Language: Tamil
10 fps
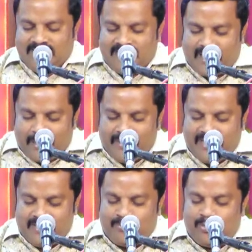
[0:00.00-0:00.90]

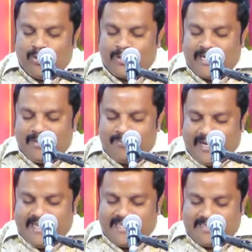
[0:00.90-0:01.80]
அமேன் பூரண
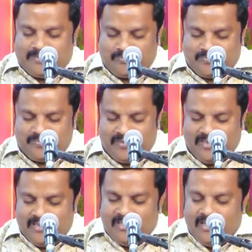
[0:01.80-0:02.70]
பலன்
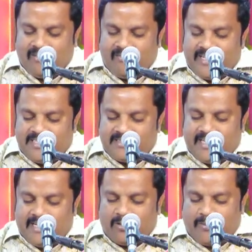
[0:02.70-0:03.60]
வேதத்தில்
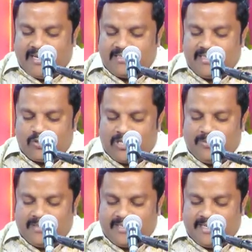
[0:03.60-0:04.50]
இங்கே ஒரு வார்த்தை
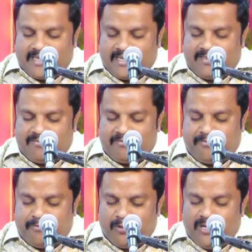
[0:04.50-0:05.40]
சொல்லப்பட்டிருக்கிறது
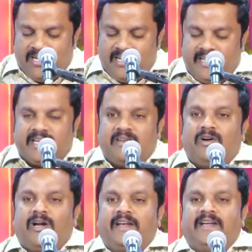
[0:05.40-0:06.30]
ஃபுல்லி
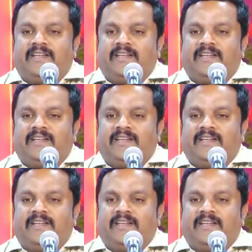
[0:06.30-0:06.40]
ரிவார்டட்